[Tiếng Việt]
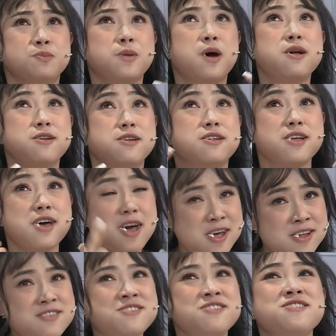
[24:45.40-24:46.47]
Tình
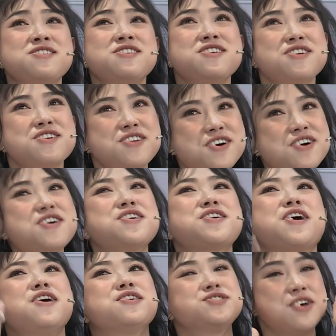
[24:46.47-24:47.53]
anh như nước
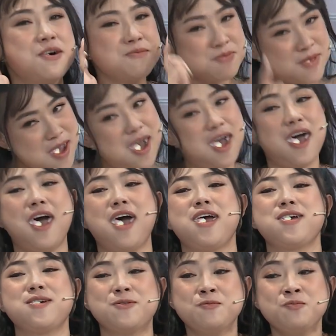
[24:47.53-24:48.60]
con sông
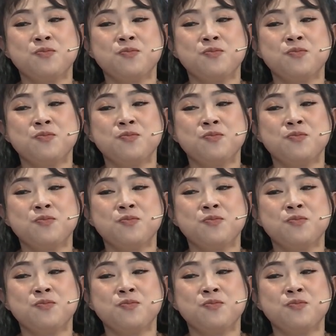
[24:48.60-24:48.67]
dài,